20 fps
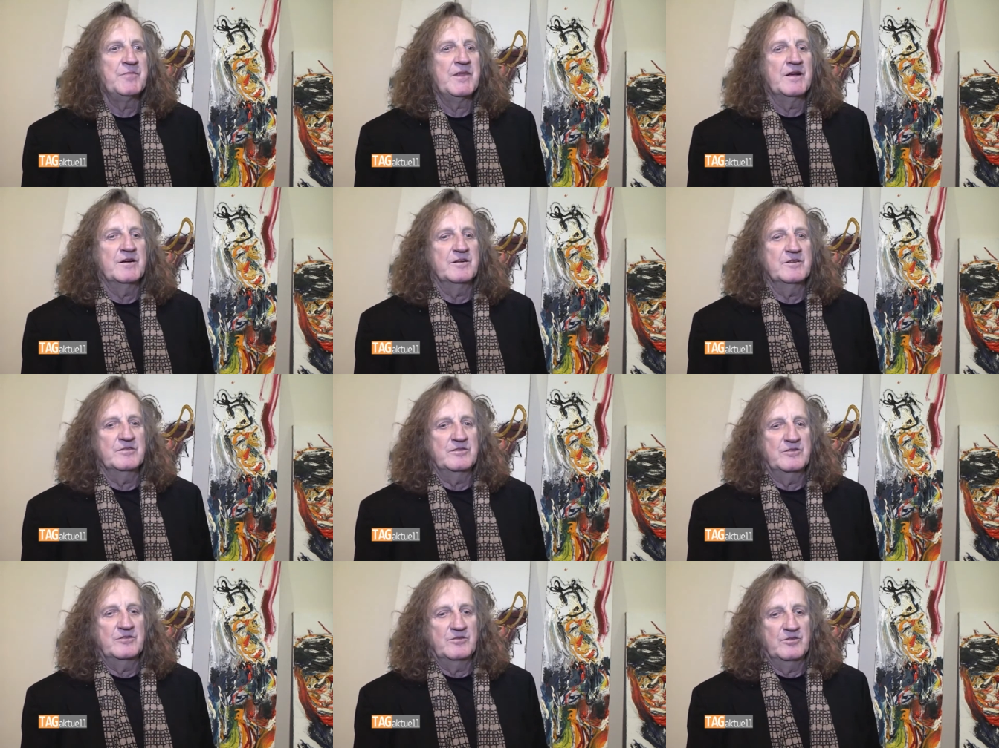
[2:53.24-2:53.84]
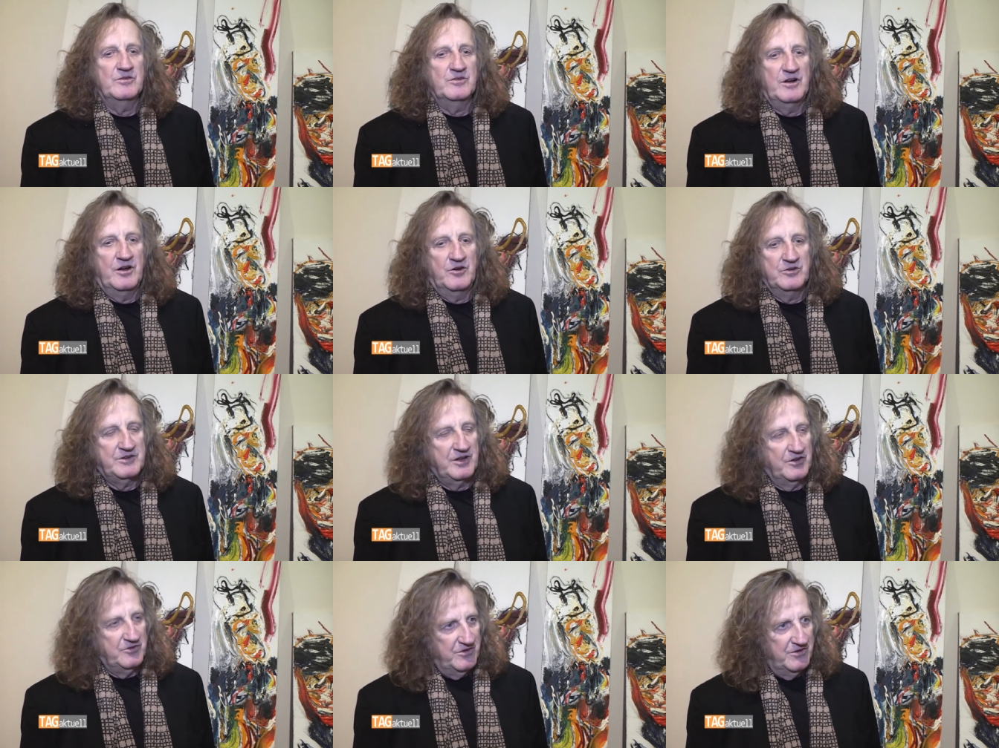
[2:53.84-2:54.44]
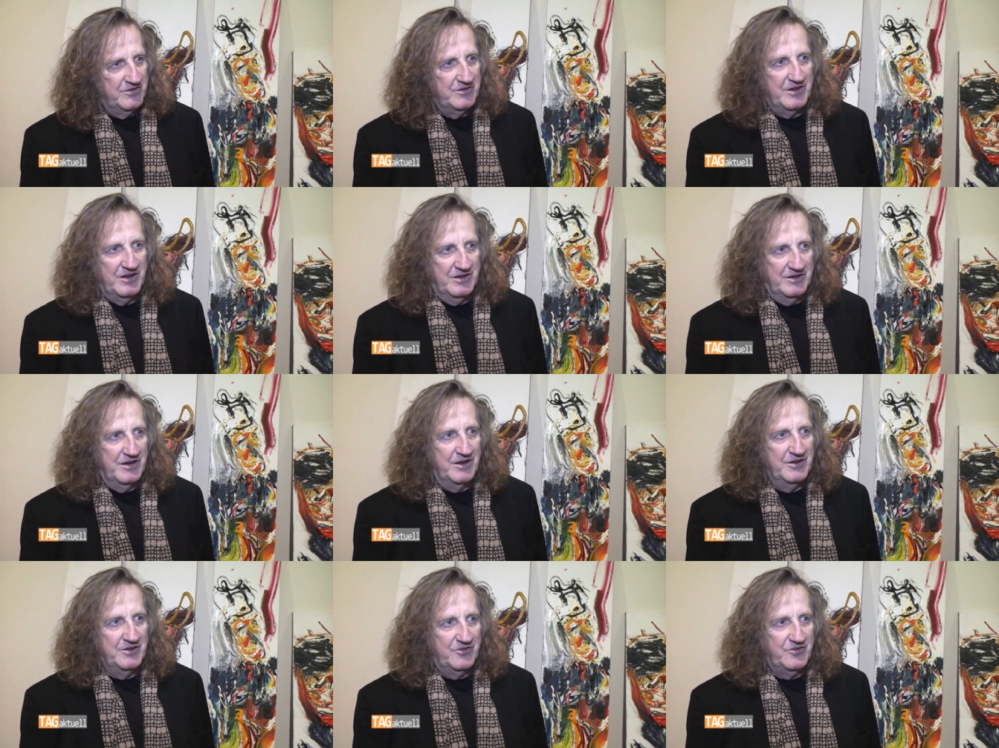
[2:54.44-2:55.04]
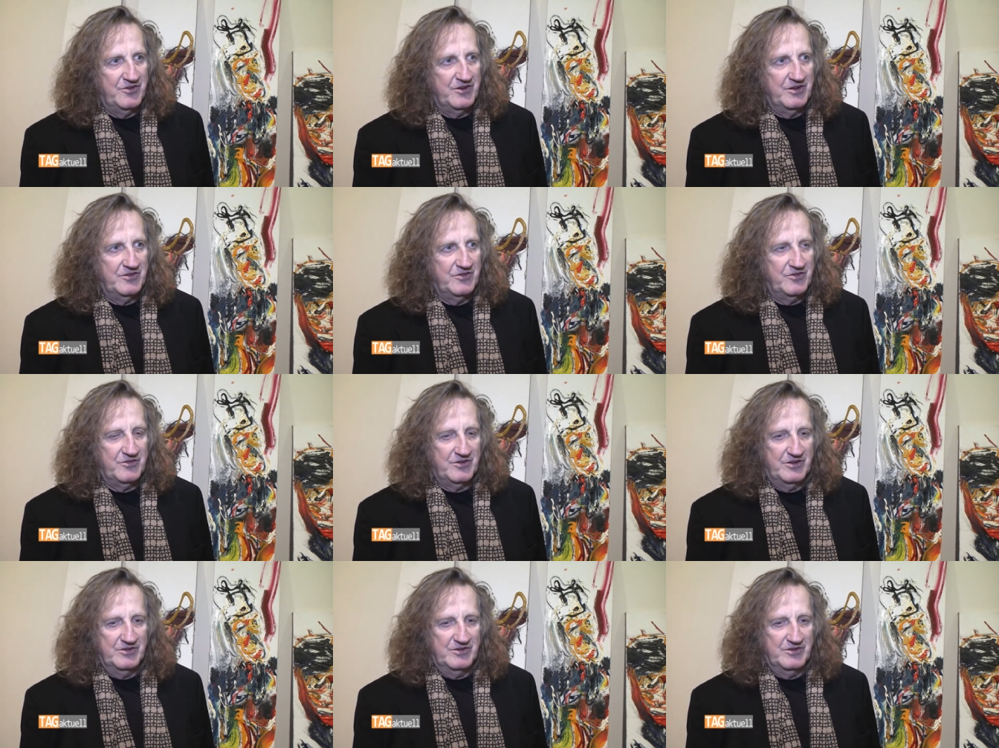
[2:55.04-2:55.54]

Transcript: Und auch das ist ein Ansatz.